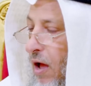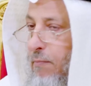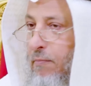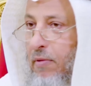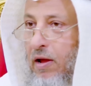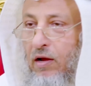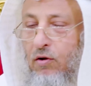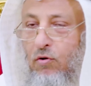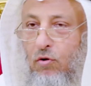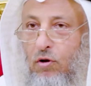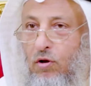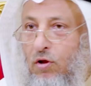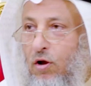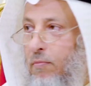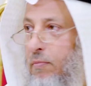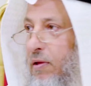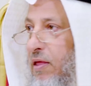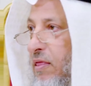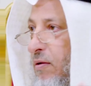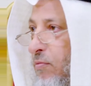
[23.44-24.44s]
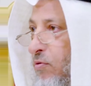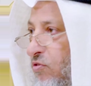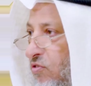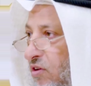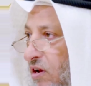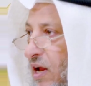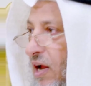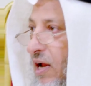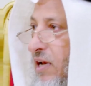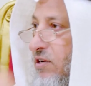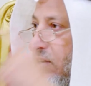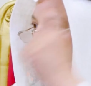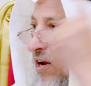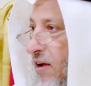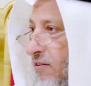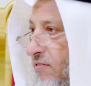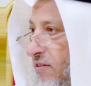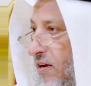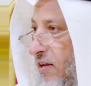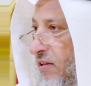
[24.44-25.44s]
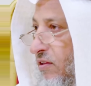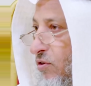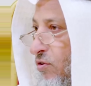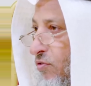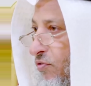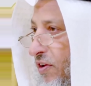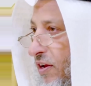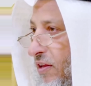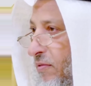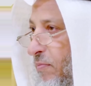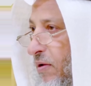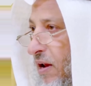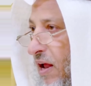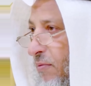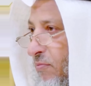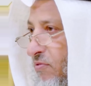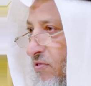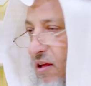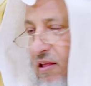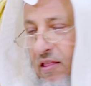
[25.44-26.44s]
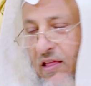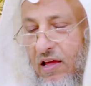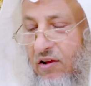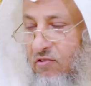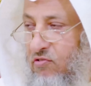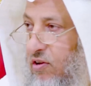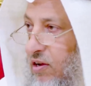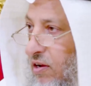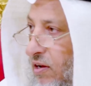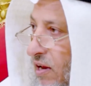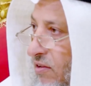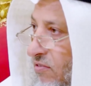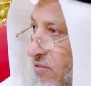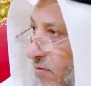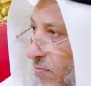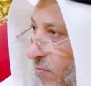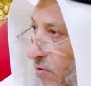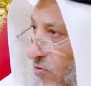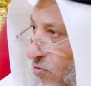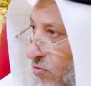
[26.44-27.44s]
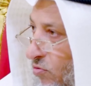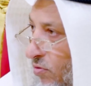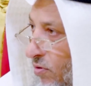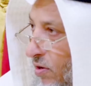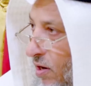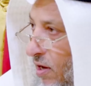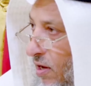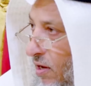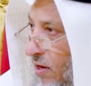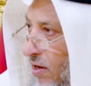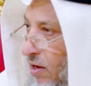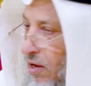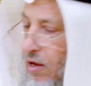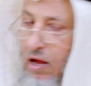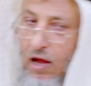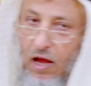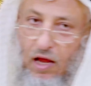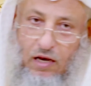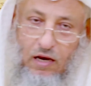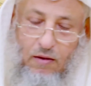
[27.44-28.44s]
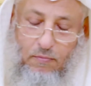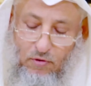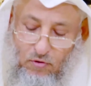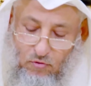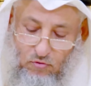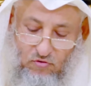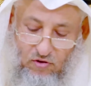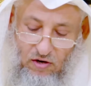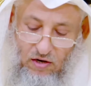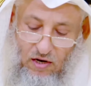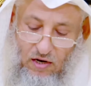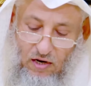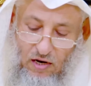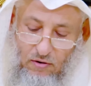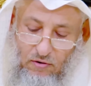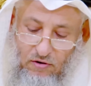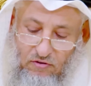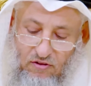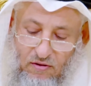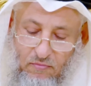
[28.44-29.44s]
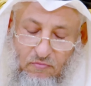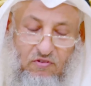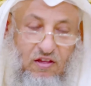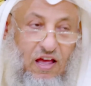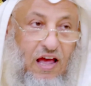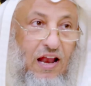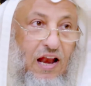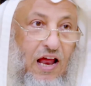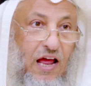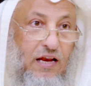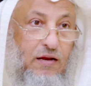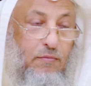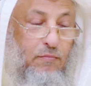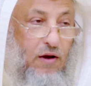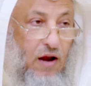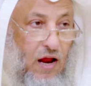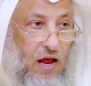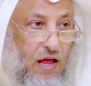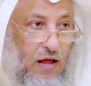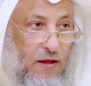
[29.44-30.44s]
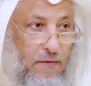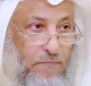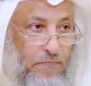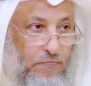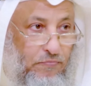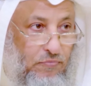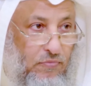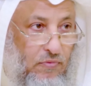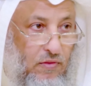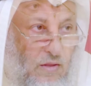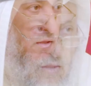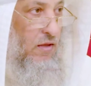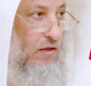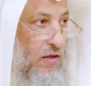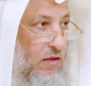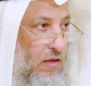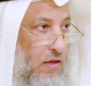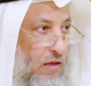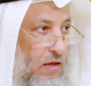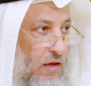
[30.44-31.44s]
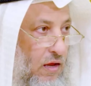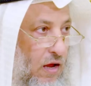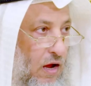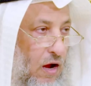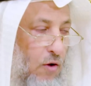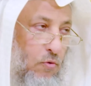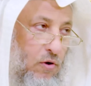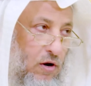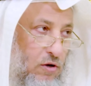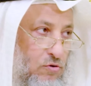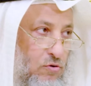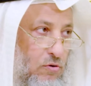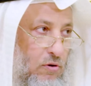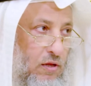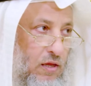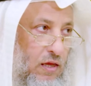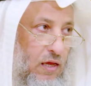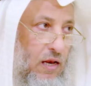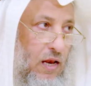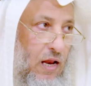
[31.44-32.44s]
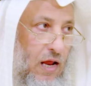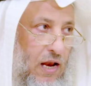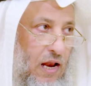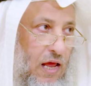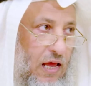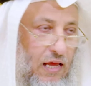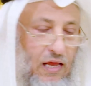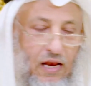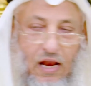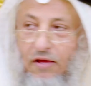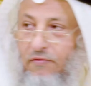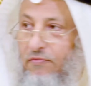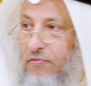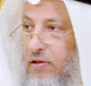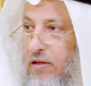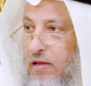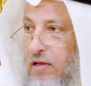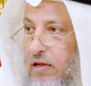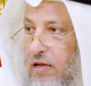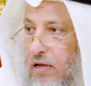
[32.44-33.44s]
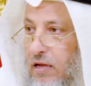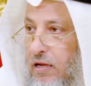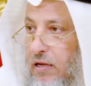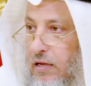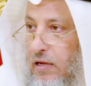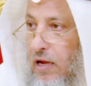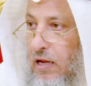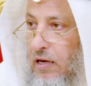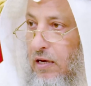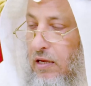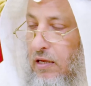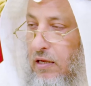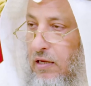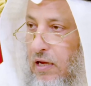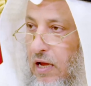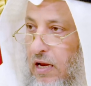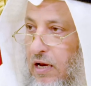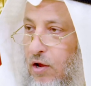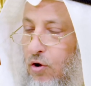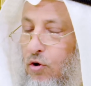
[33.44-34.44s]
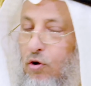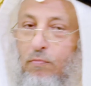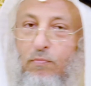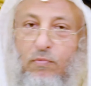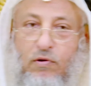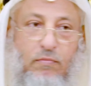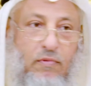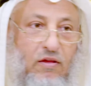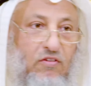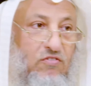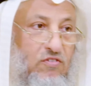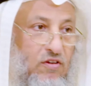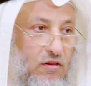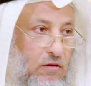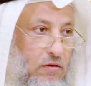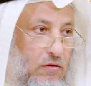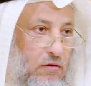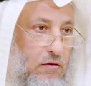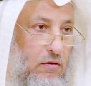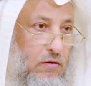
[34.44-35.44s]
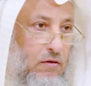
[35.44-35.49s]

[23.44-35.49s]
أما كل يوم يذهب ويصلي على الجنازة التي دفنت بالأمس هذا غير صحيح ليس من السنة النبي صلى الله عليه وسلم سأل عن امرأة أو رجل قيل على خلاف يعني كان يقوم المسجد